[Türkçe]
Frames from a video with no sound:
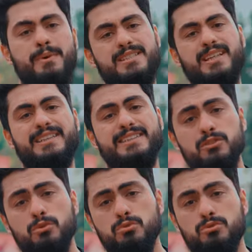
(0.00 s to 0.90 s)
Mesela
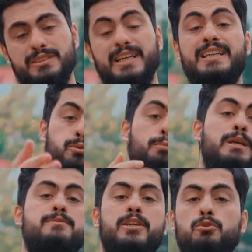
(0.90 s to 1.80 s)
rızık konusunda
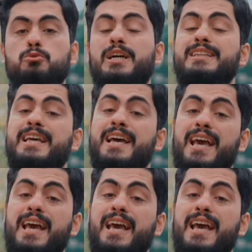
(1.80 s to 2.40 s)
problem çekiyorsan